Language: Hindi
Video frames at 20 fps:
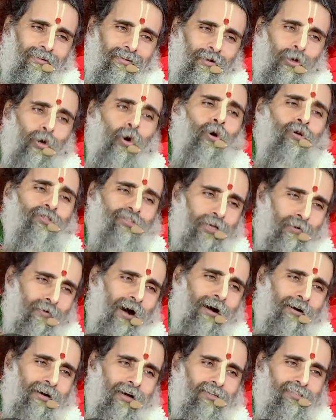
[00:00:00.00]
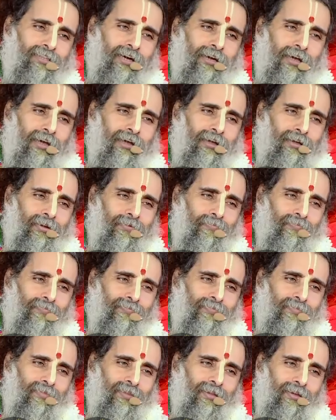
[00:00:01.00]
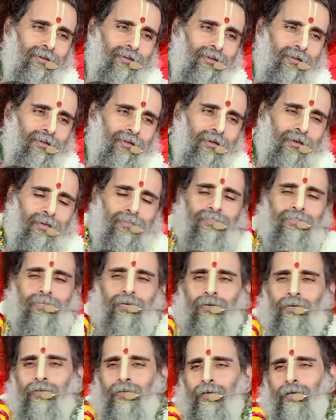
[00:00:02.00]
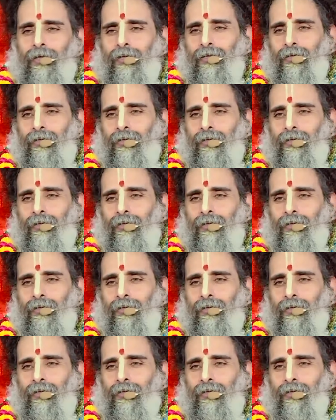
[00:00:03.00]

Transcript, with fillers: लोक सेवा कर सके इसके लिए